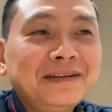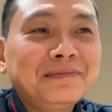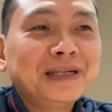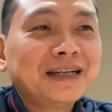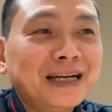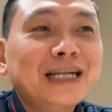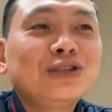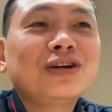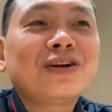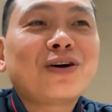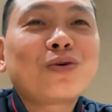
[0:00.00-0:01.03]
mình thấy cái
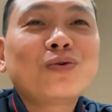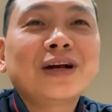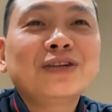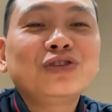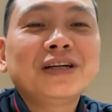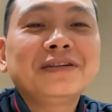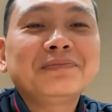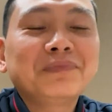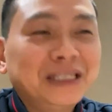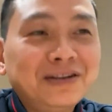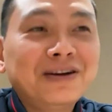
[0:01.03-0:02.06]
chuyện đó cũng là chuyện
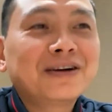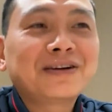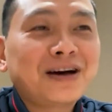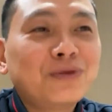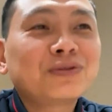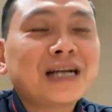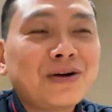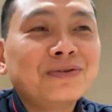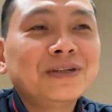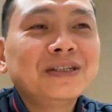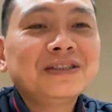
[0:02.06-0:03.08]
bình thường, nó không
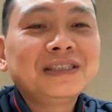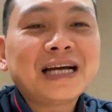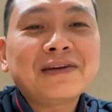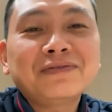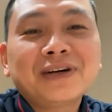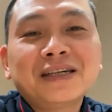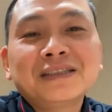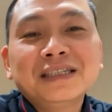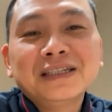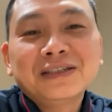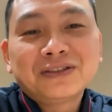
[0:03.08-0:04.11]
sao nhá. Vâng,
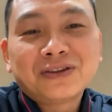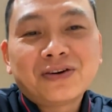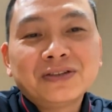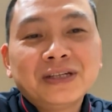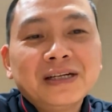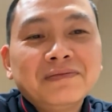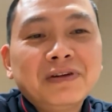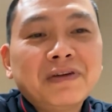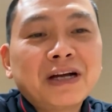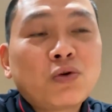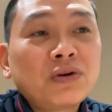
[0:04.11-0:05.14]
rồi
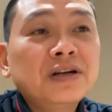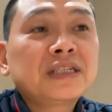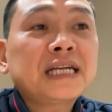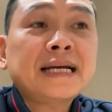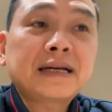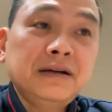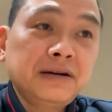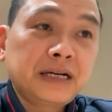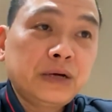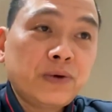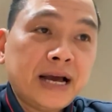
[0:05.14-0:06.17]
vì vậy cũng đừng trách cái người
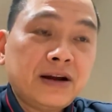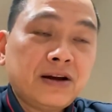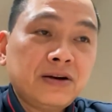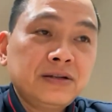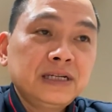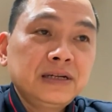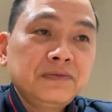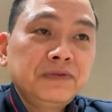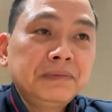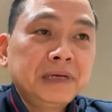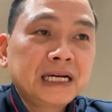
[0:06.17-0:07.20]
cừu đen đó,
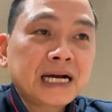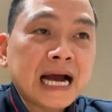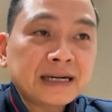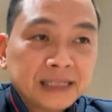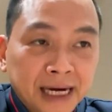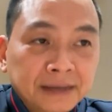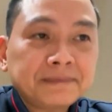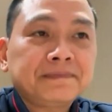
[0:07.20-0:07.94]
vì mình càng trách,